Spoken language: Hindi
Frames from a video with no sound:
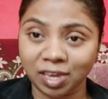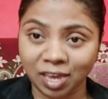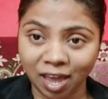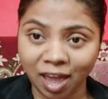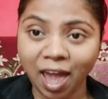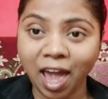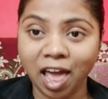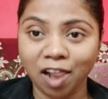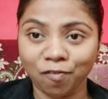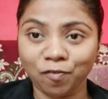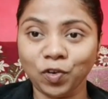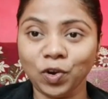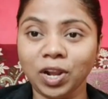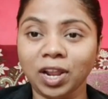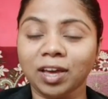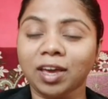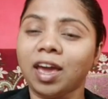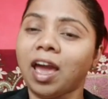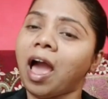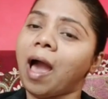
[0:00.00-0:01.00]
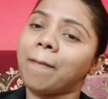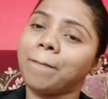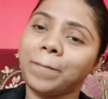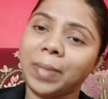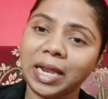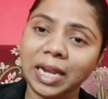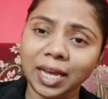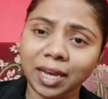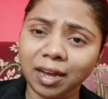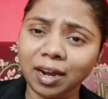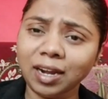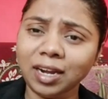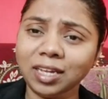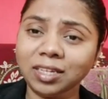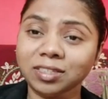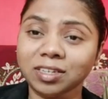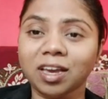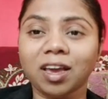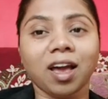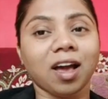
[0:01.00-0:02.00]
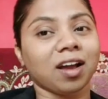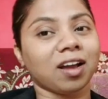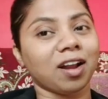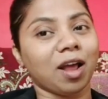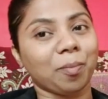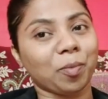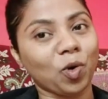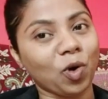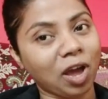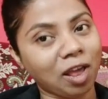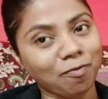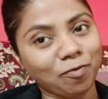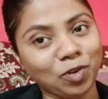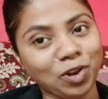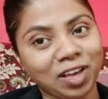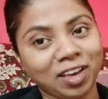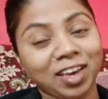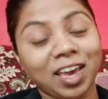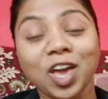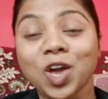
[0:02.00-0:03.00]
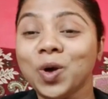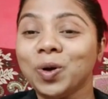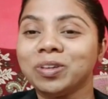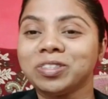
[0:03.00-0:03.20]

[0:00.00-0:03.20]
ये हेल्पफुल लगे आप पहले कर लीजिए अगर आपको हेल्पफुल लगे